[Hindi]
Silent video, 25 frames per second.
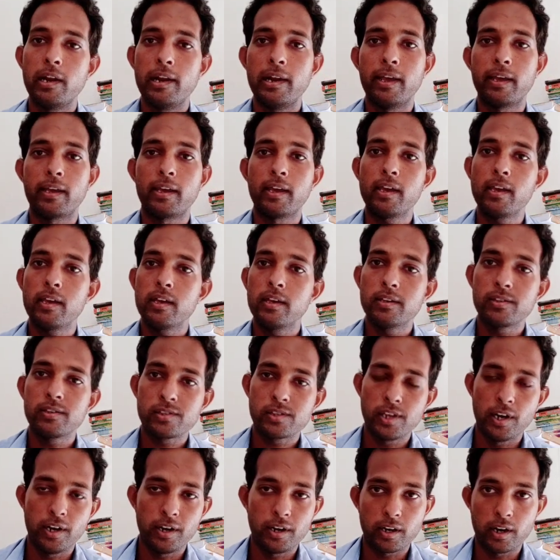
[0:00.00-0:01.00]
लेके
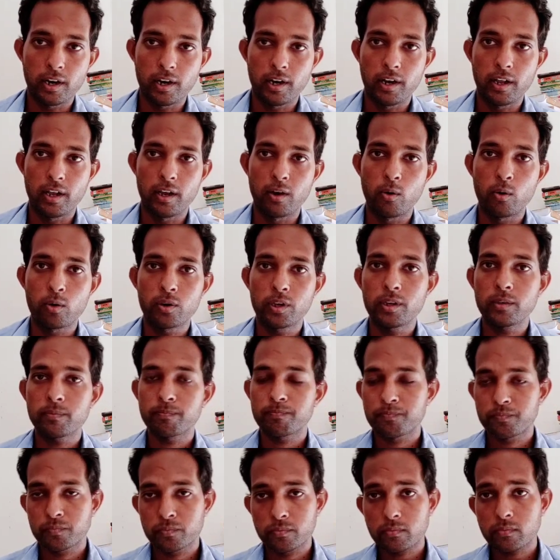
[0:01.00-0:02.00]
सेंड करना है ओके
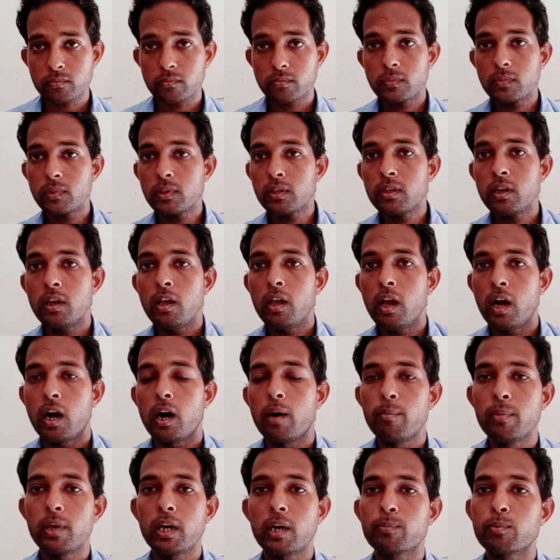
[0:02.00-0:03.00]

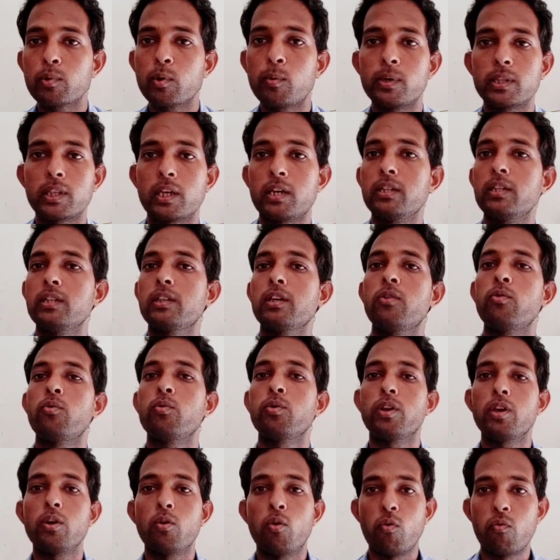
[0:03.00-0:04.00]
अब मैं आपको बता देता
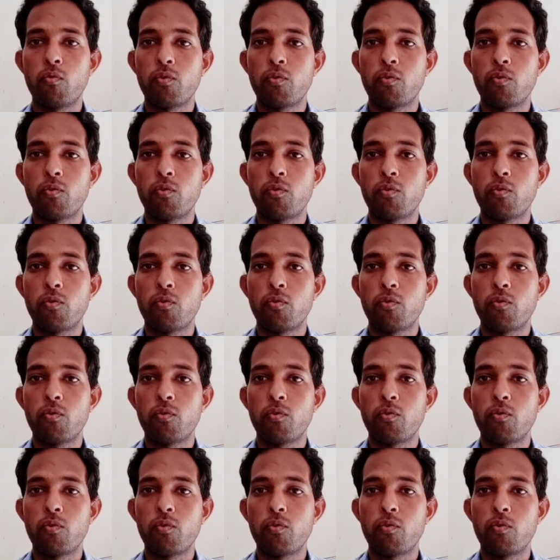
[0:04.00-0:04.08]
हूँ कि